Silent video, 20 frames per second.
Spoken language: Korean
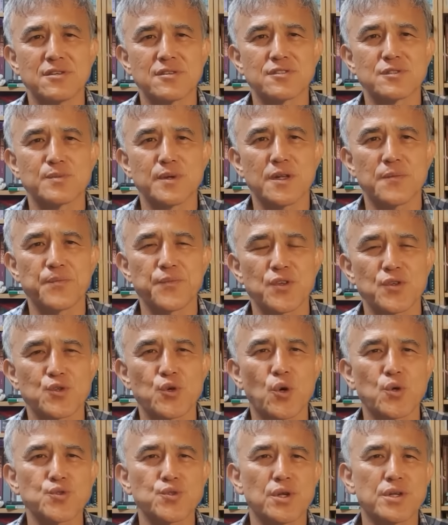이겼지만
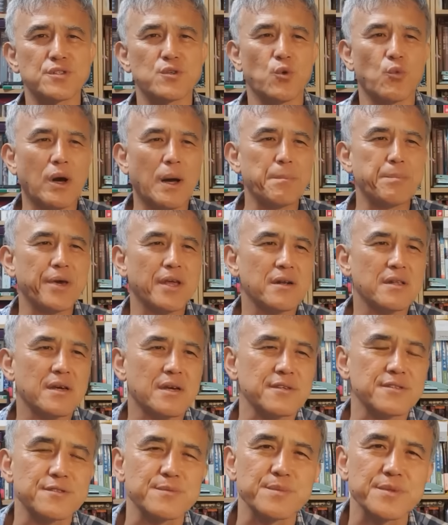총선에서 완패를
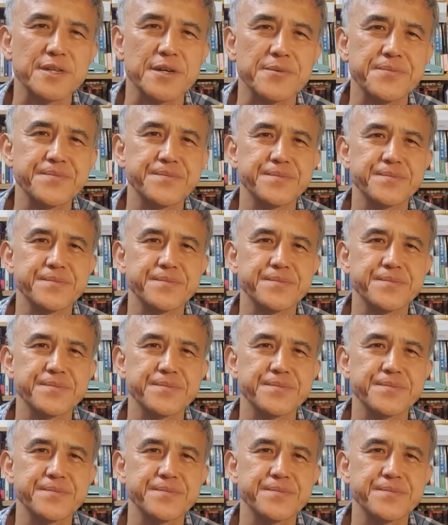당했습니다.